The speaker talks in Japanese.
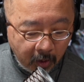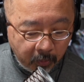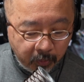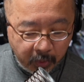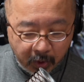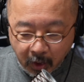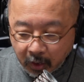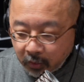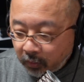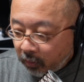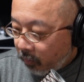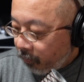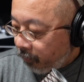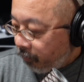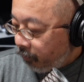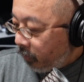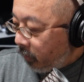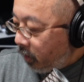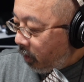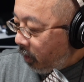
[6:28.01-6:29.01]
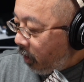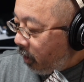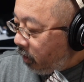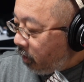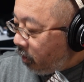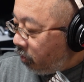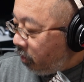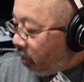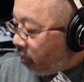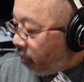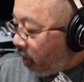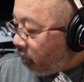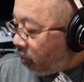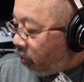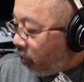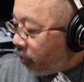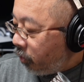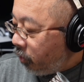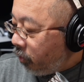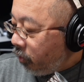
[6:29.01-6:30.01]
ピアノ例えば
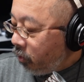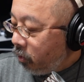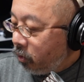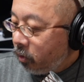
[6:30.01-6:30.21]
こういう